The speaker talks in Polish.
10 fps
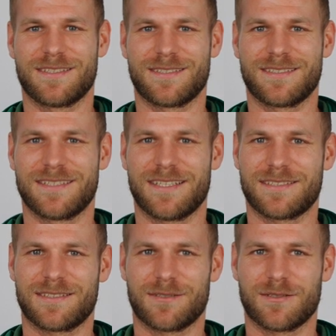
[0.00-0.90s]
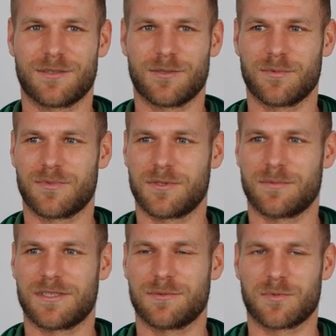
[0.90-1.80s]
No, jest to klub,
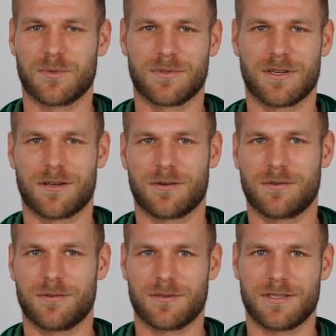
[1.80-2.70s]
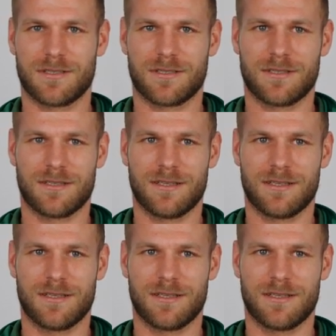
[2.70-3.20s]
którym jestem już półtora roku i